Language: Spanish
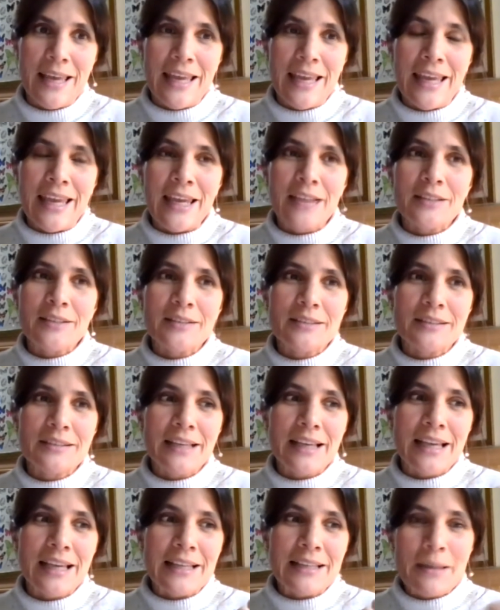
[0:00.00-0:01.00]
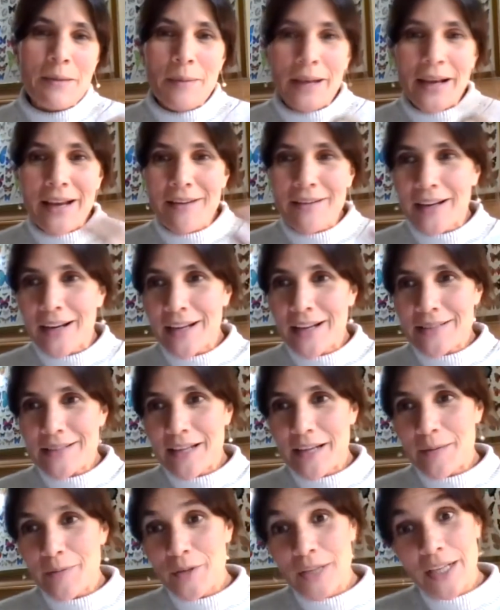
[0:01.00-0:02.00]
es, esta palabra la
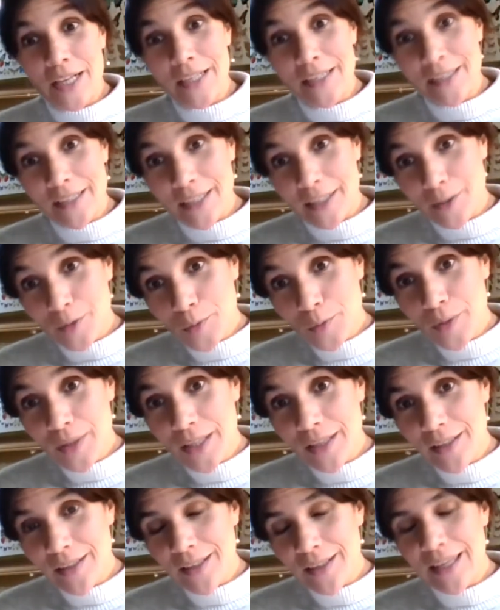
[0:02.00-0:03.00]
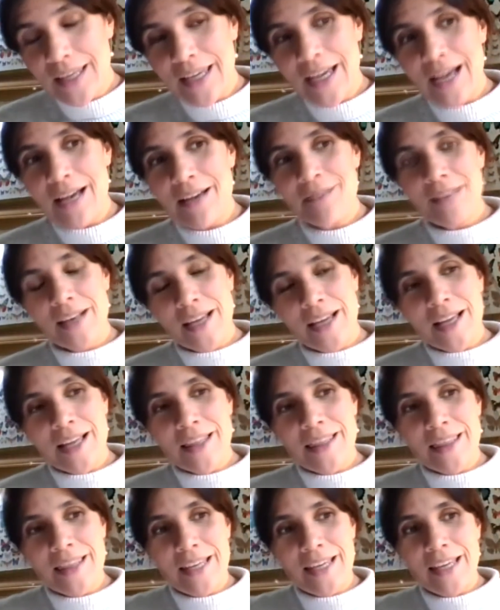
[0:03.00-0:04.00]
sacamos de la literatura, que habla
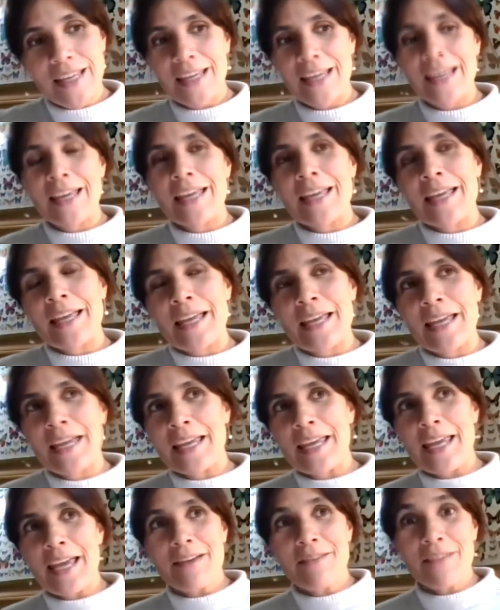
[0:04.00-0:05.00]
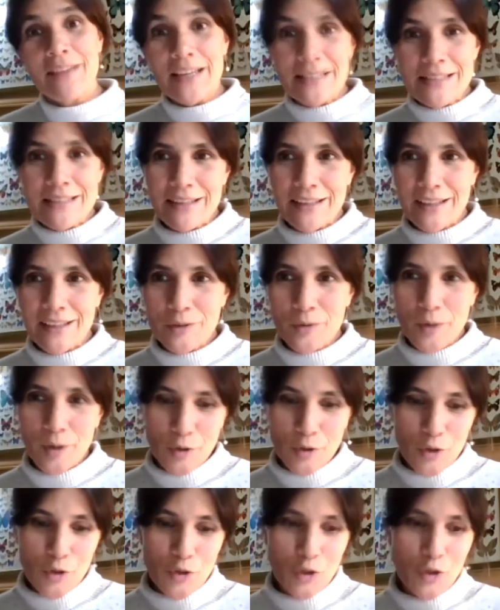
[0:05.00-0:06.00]
de eh, que a veces
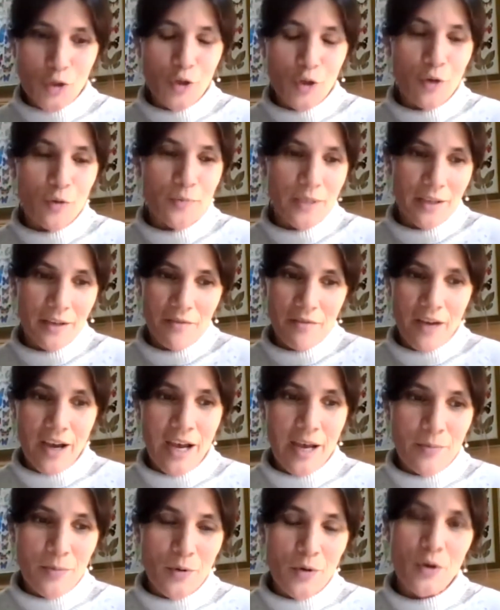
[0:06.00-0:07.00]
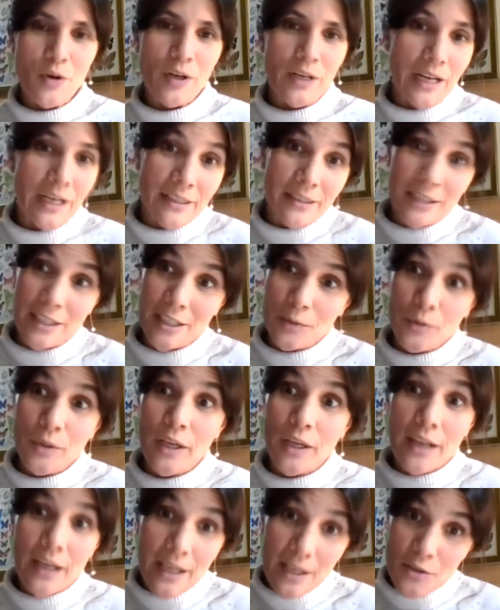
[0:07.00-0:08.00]
cuando nosotros observamos la
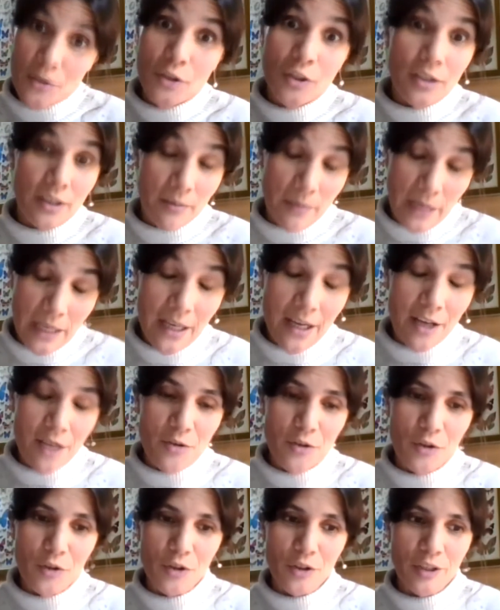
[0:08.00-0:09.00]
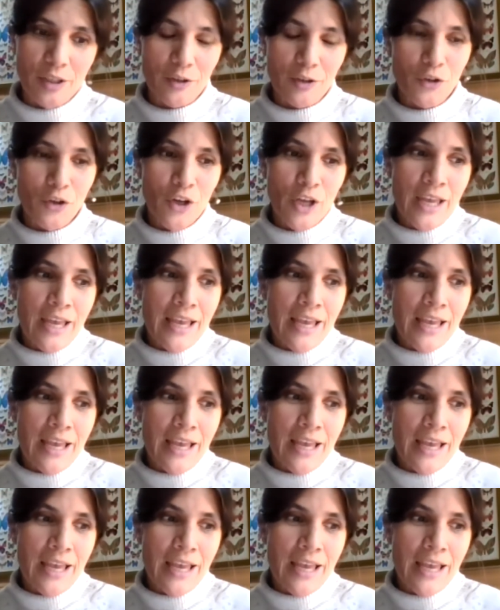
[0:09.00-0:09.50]
literatura del caso norteamericano en concreto,